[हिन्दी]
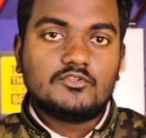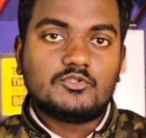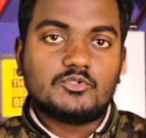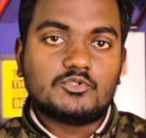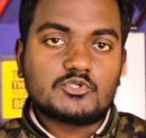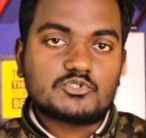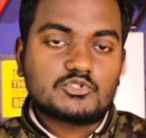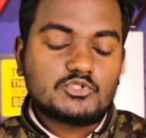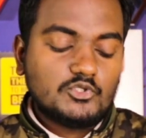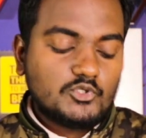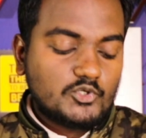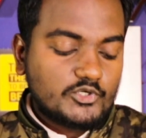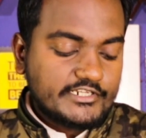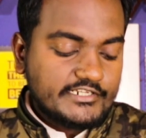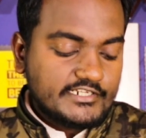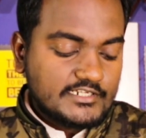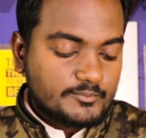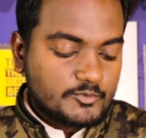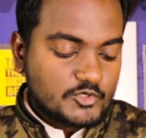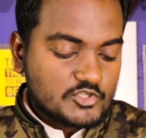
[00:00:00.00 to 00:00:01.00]
तो दोस्तों
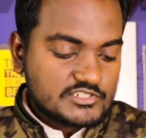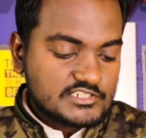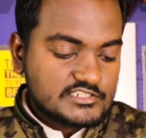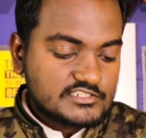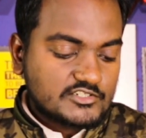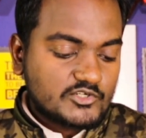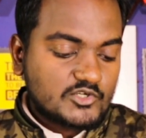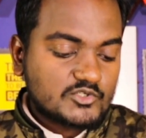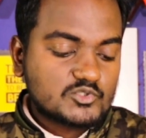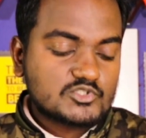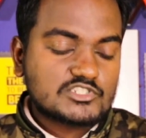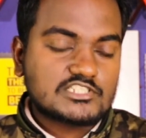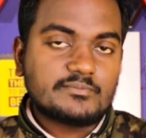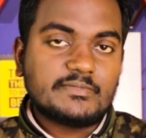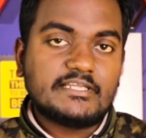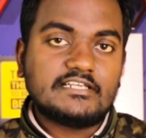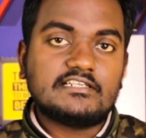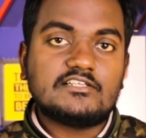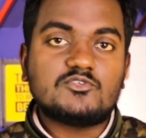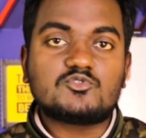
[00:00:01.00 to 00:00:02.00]
लोडिंग का प्रोसेस होगा कुछ
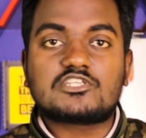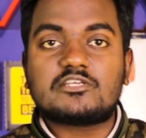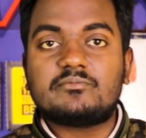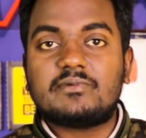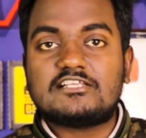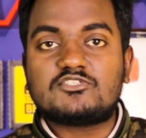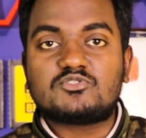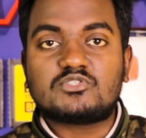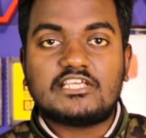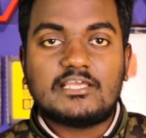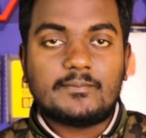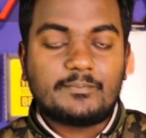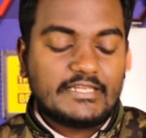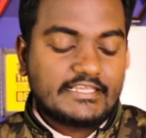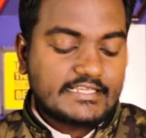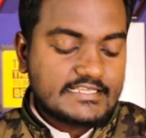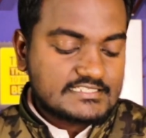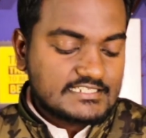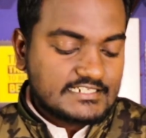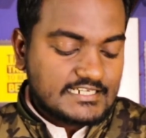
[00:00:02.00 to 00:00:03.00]
समय के लिए उसके बाद जो है
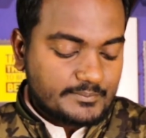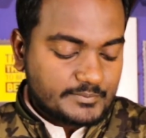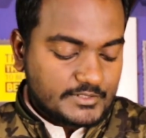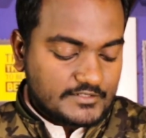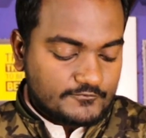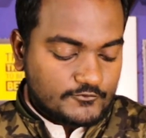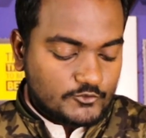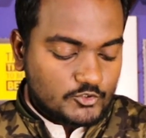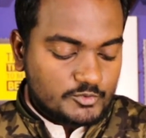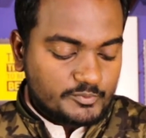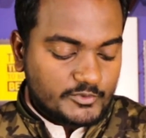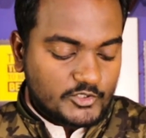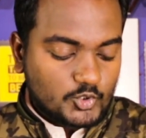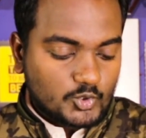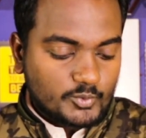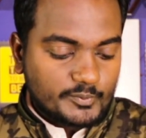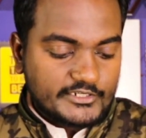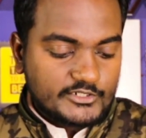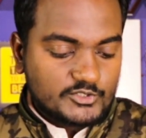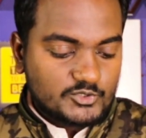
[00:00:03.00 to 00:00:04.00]
एप्लीकेशन आपके फ़ोन पर
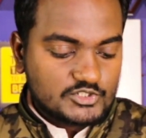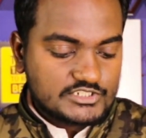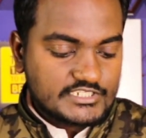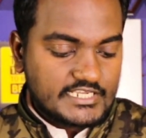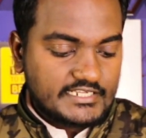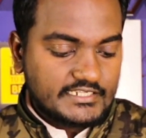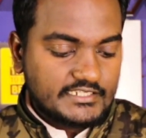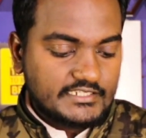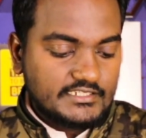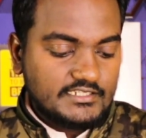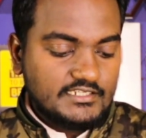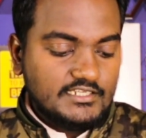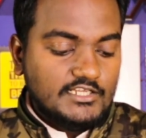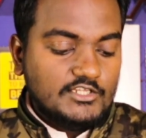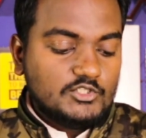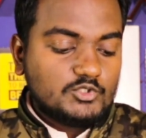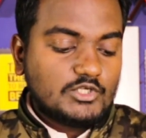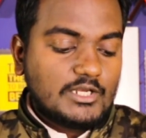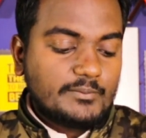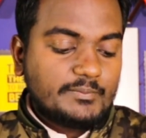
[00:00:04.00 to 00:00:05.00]
ओपन हो जाएगी
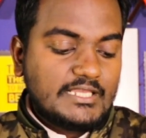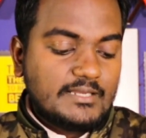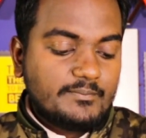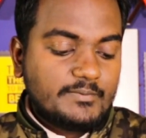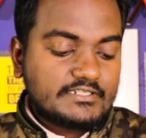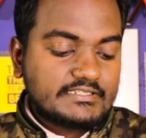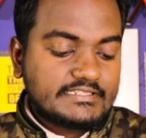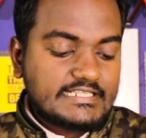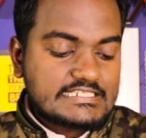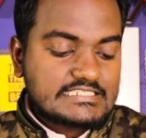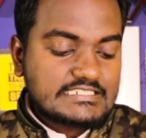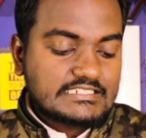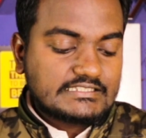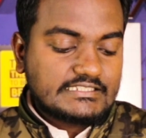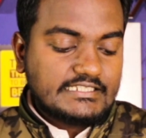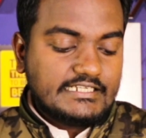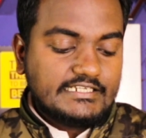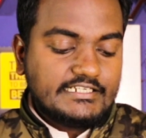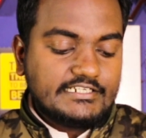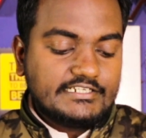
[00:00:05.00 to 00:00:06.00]
तो आप यहाँ पर देख
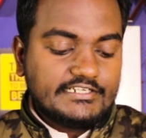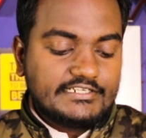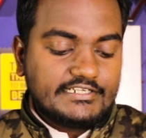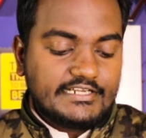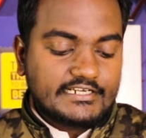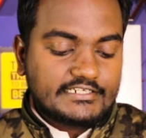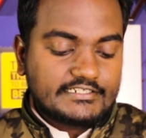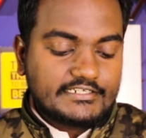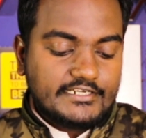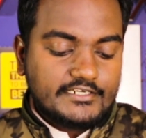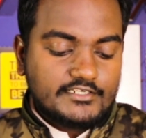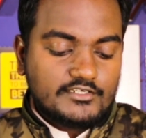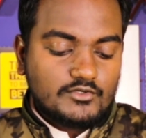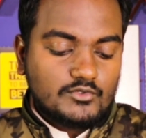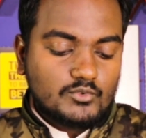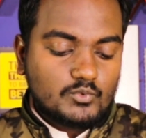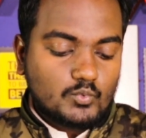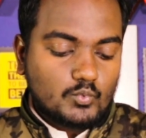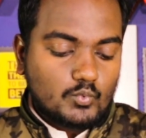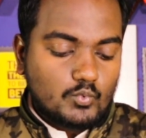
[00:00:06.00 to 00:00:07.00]
सकते हैं कि डिटेक्टेड
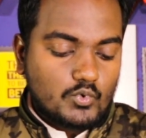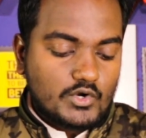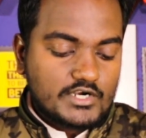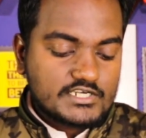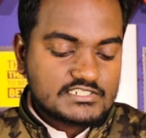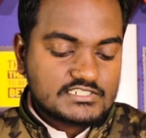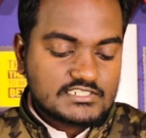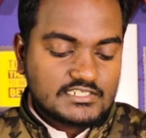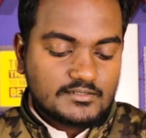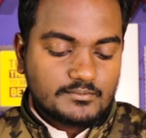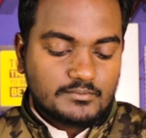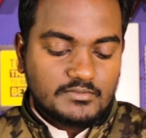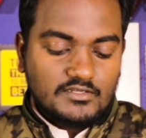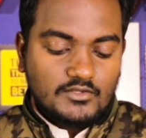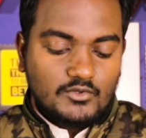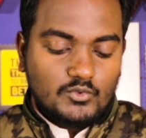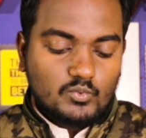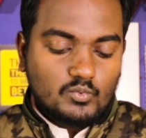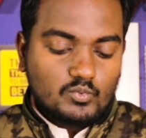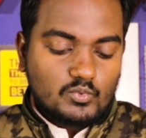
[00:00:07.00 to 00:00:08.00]
व्हाट्सअप
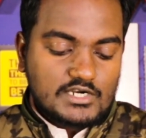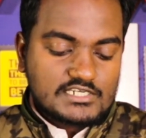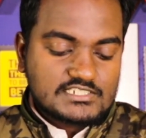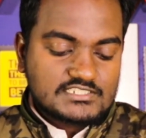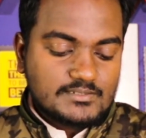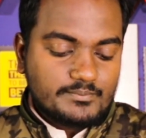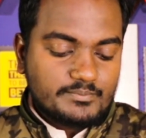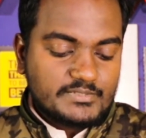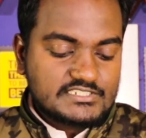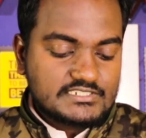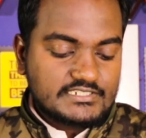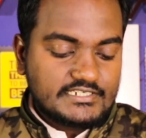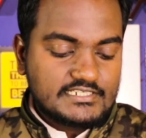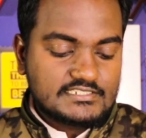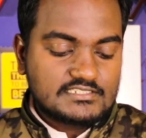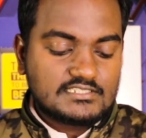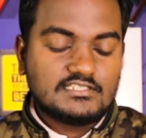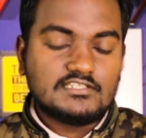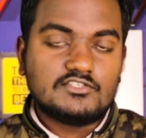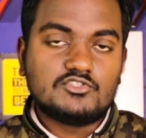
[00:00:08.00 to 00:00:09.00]
व्हाट्सअप
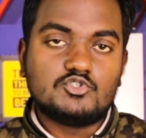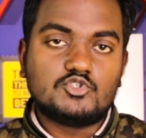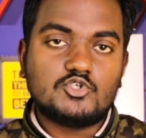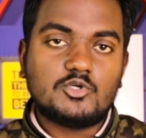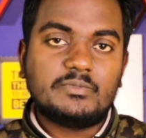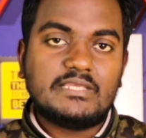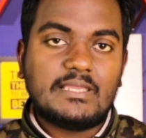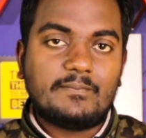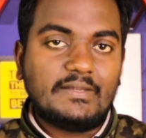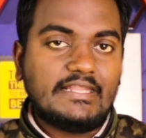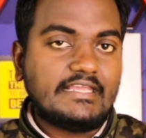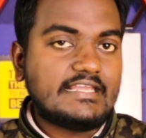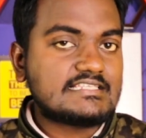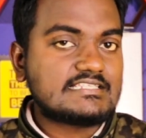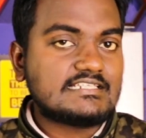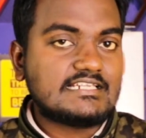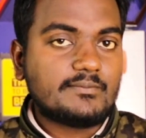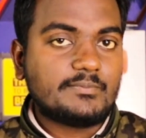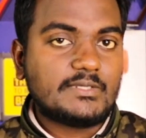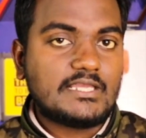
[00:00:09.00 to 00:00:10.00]
बिजनेस जो भी
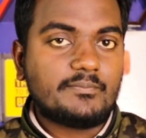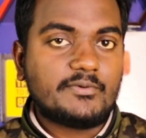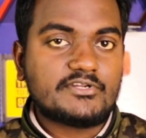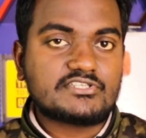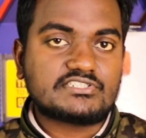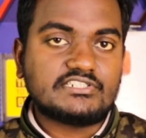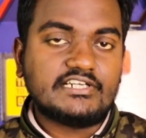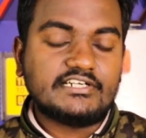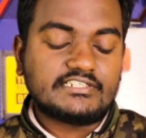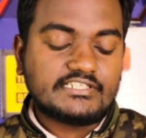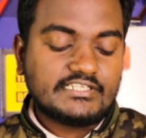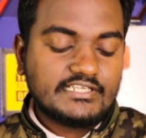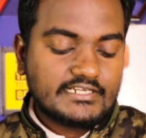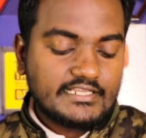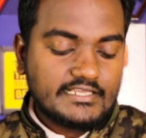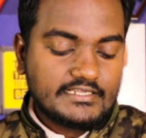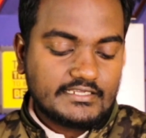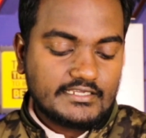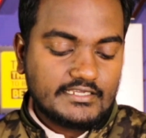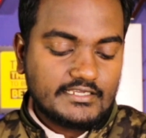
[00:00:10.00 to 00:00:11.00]
एप्लीकेशन आप यहाँ पर सिलेक्ट किए
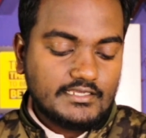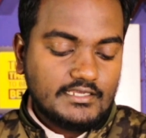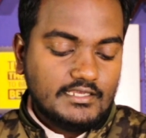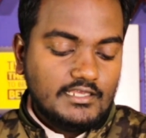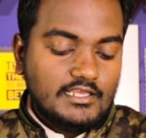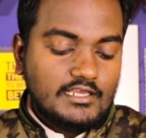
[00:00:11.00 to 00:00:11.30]
रहेंगे